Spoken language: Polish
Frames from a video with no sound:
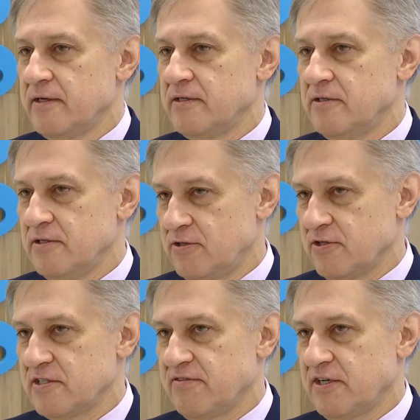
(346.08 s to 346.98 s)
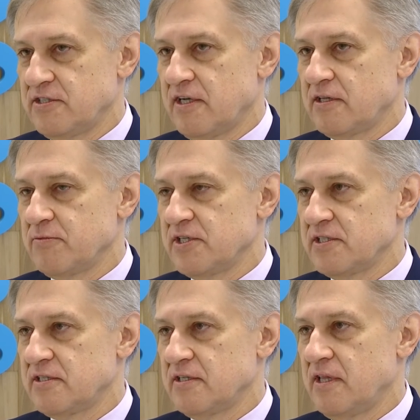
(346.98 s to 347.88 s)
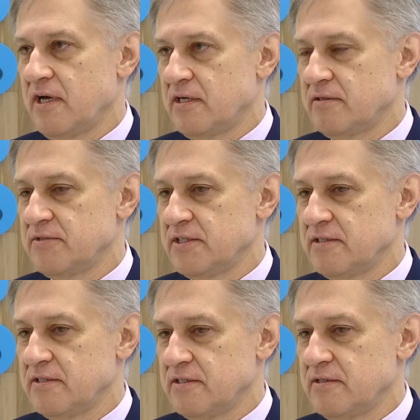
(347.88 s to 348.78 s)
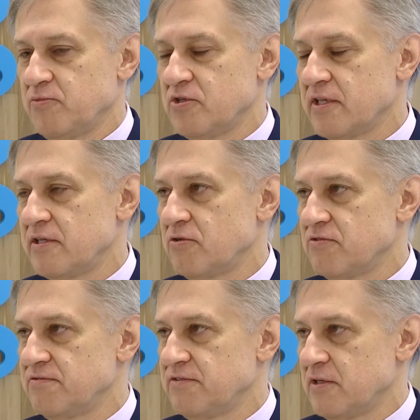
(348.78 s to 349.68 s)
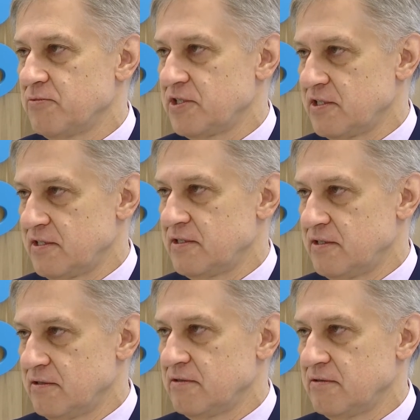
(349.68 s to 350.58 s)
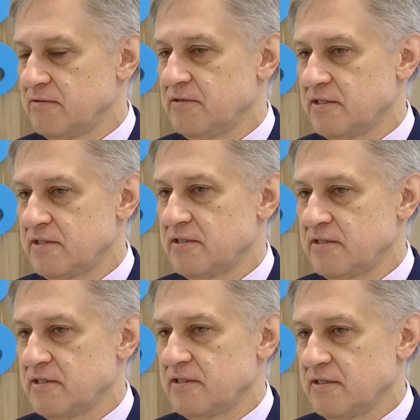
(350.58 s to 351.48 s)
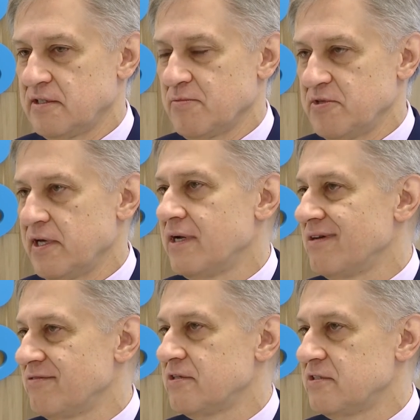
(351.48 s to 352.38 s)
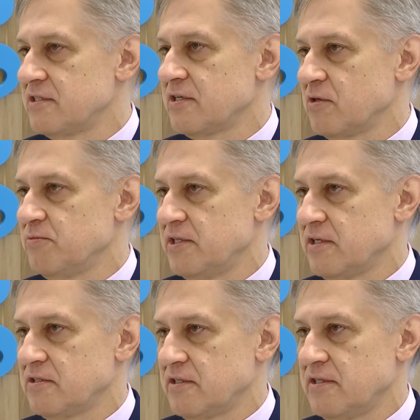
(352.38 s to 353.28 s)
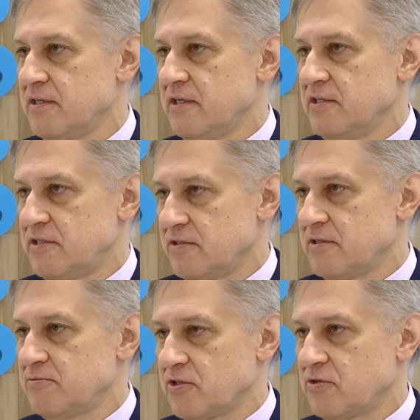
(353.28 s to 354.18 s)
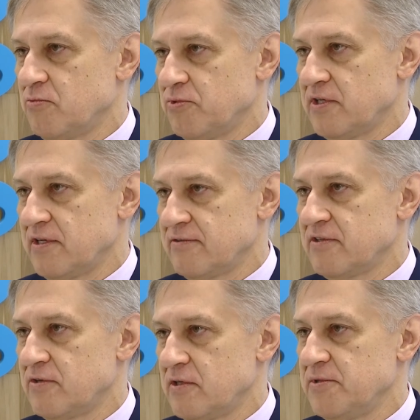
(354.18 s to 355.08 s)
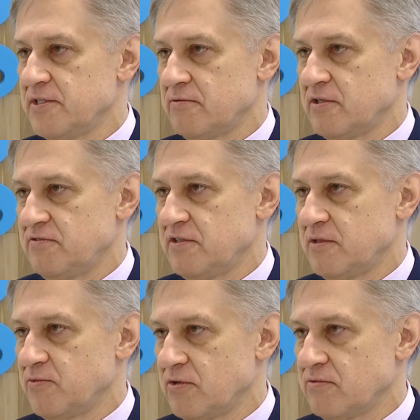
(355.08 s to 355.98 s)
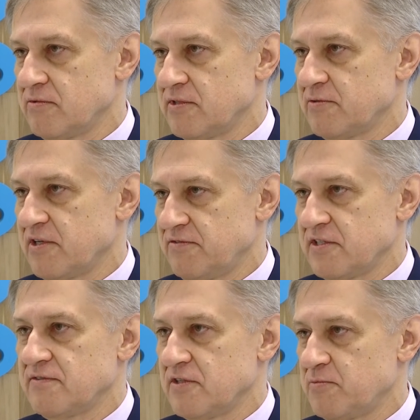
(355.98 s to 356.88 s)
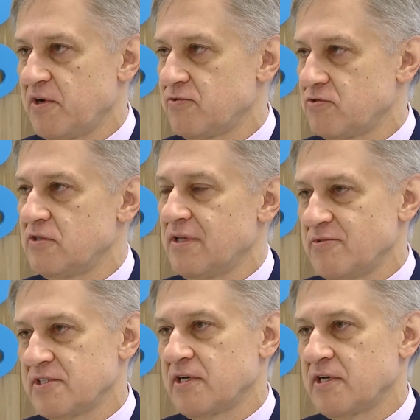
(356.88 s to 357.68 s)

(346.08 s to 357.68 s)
I, I, to jest ważne. Natomiast dla e, podatników wiadomość jest, jest kapitalna wręcz i znakomita, że siedząc przed komputerem w dowolnym miejscu na świecie mogą załatwiać swoje sprawy z rządami